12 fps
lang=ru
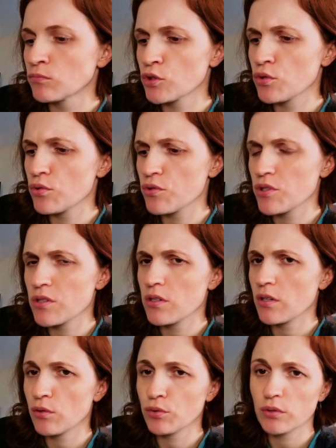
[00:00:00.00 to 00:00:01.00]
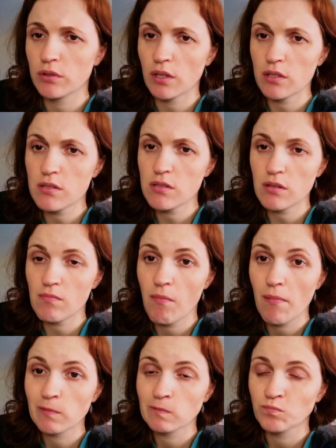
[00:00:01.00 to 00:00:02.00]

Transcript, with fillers: сегодня с ней какой-то танец там.